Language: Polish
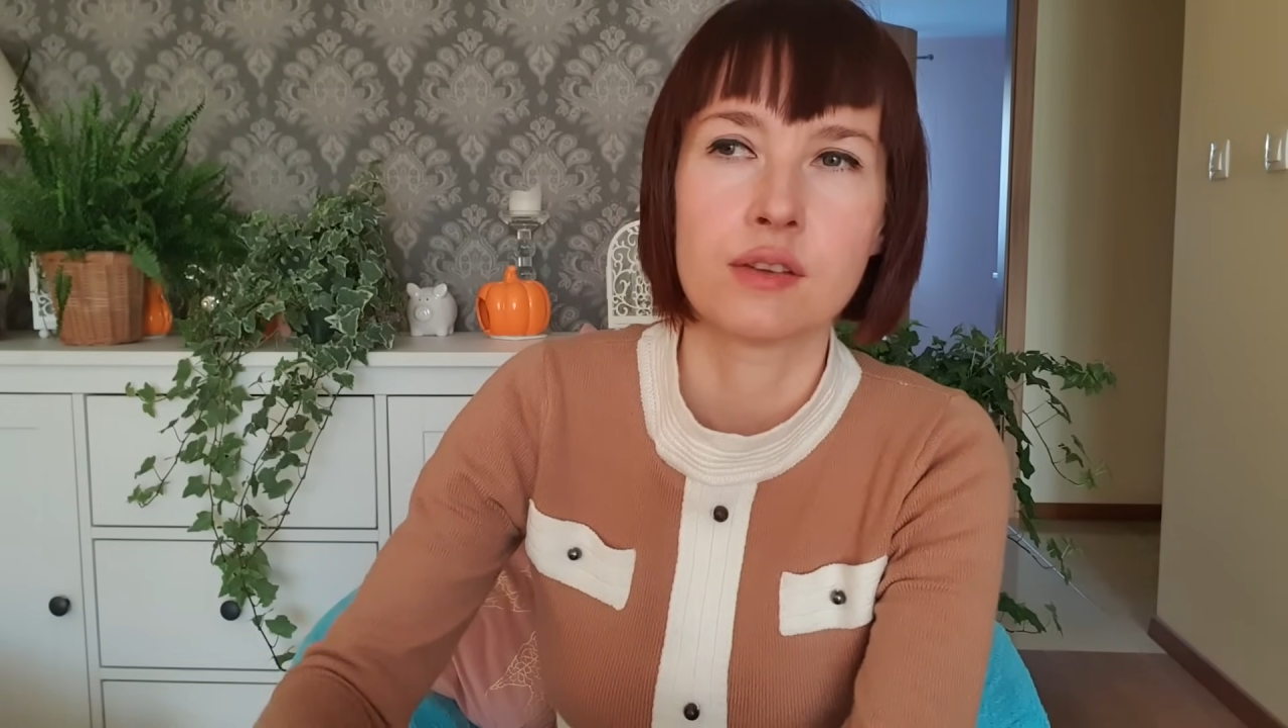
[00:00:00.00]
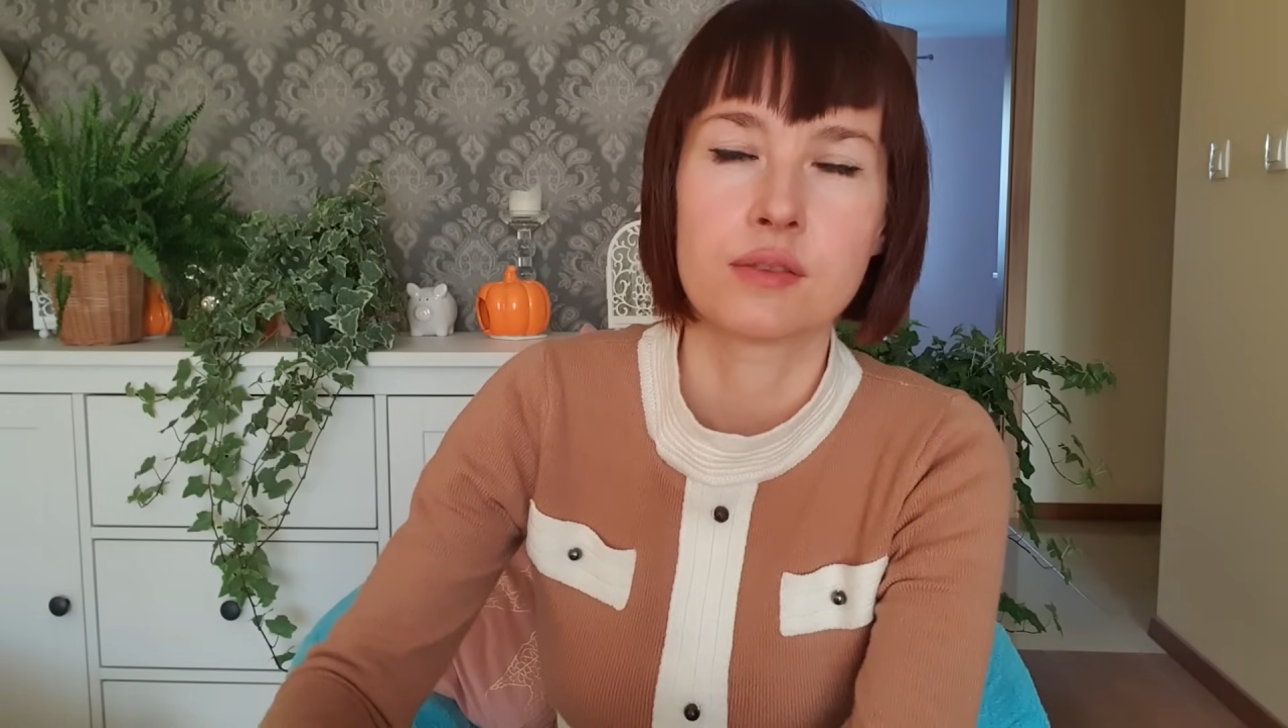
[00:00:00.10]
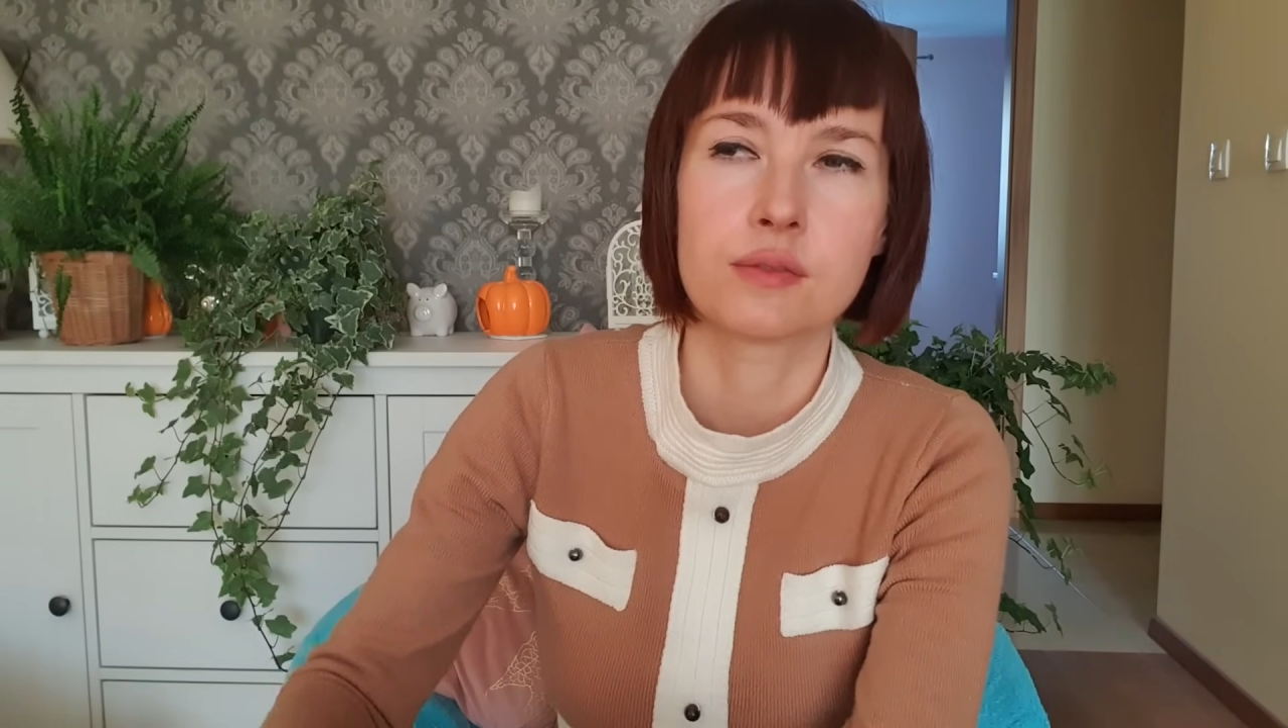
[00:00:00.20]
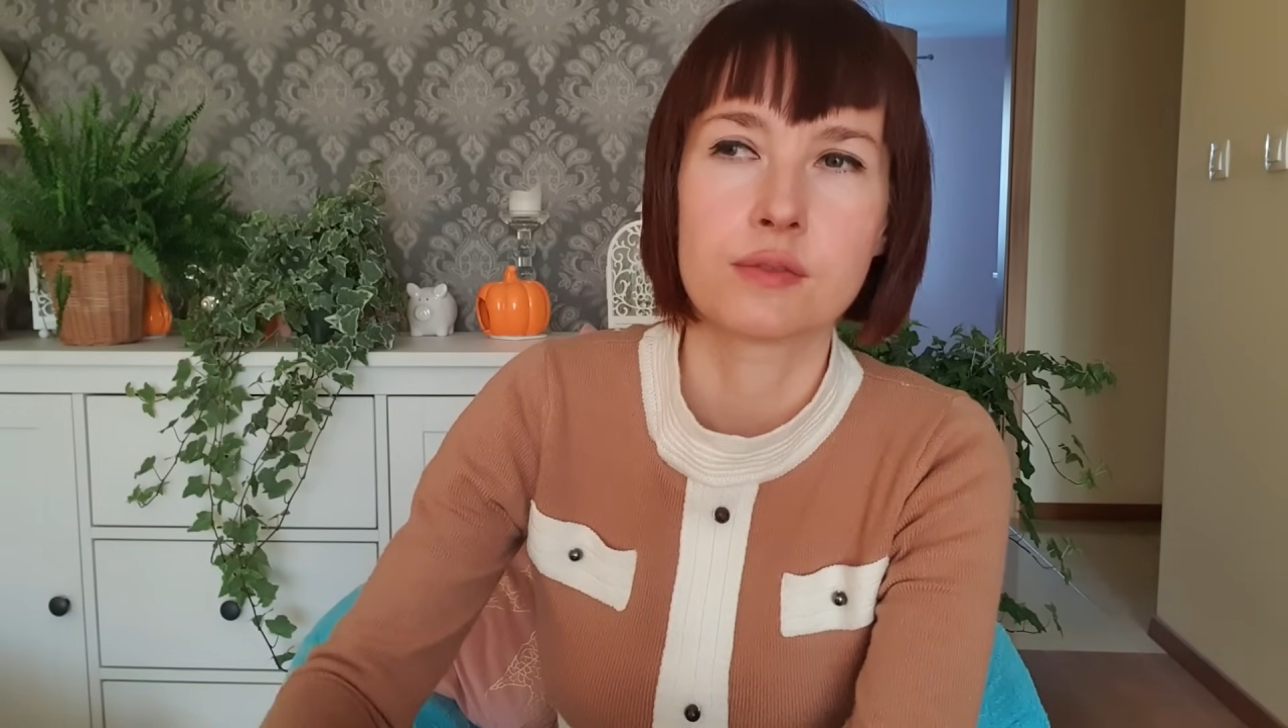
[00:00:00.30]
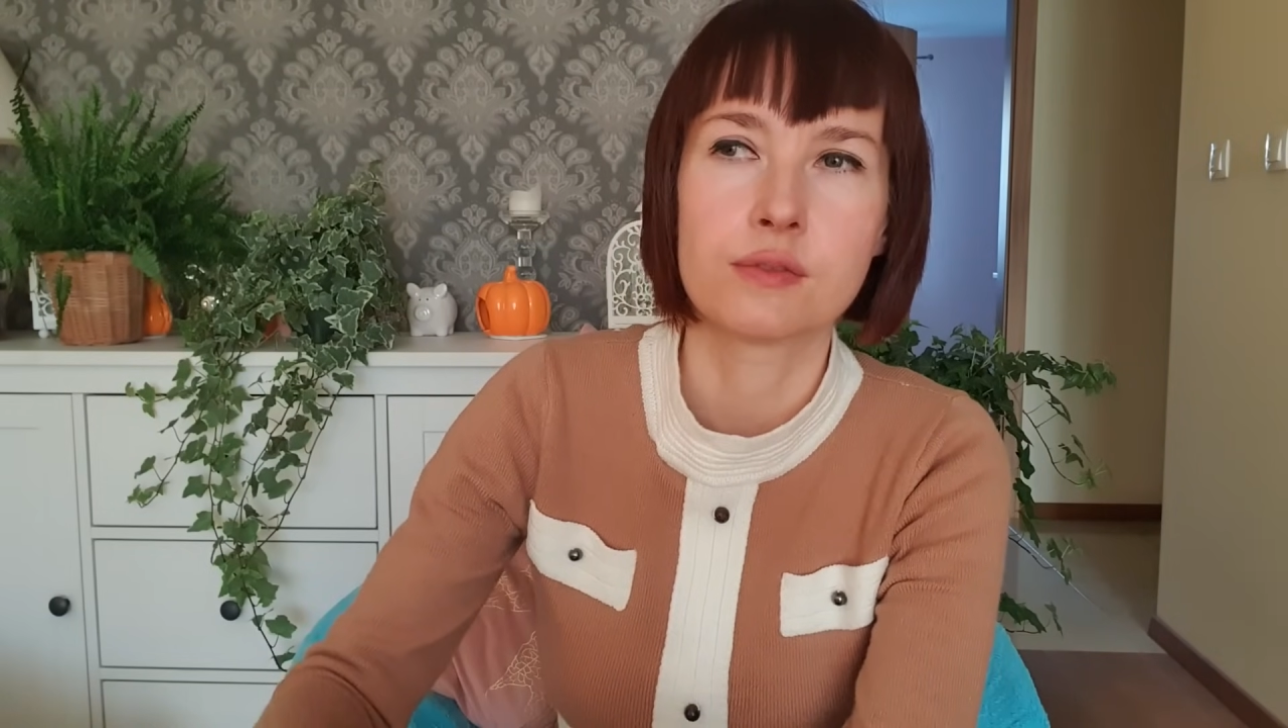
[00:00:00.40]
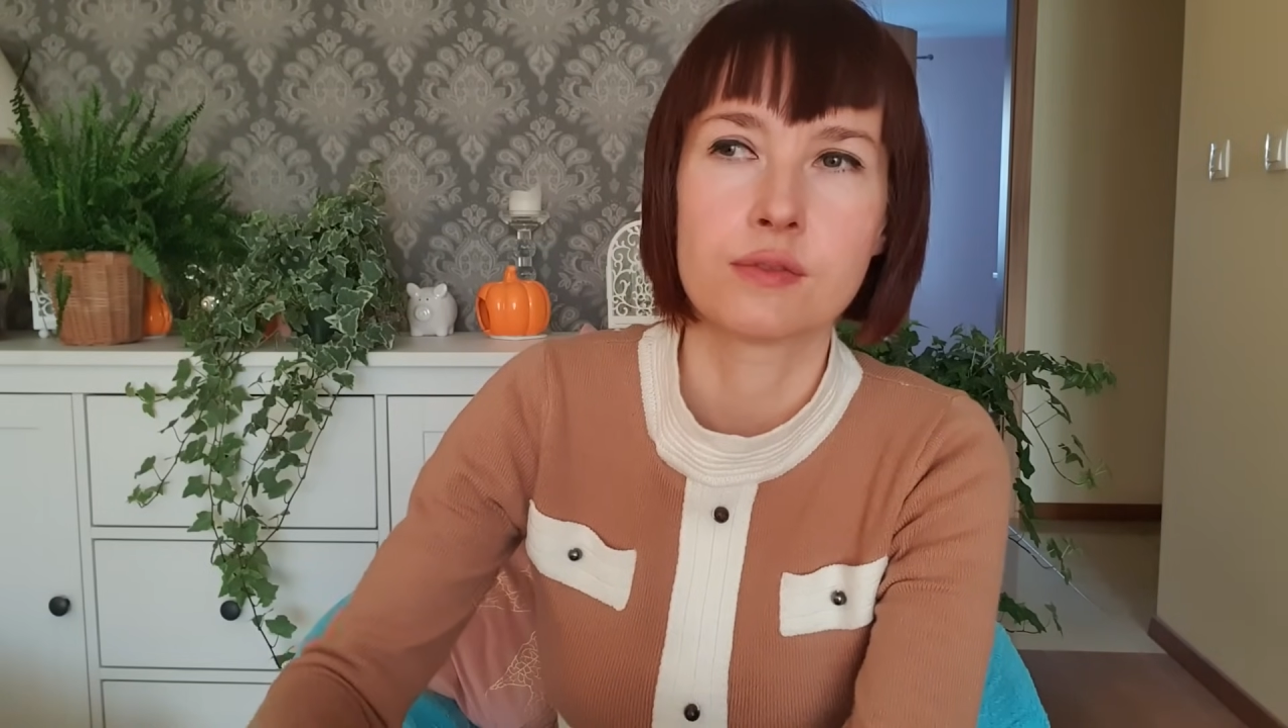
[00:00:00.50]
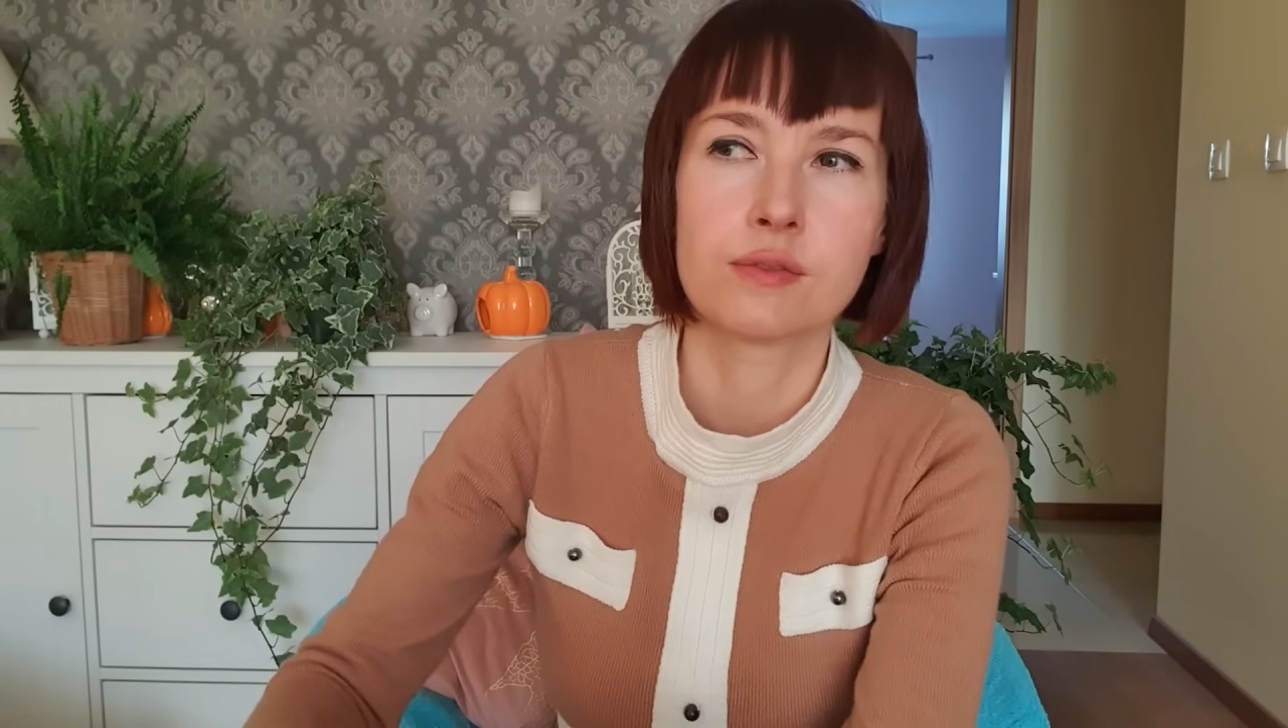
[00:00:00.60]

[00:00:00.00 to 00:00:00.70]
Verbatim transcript: y,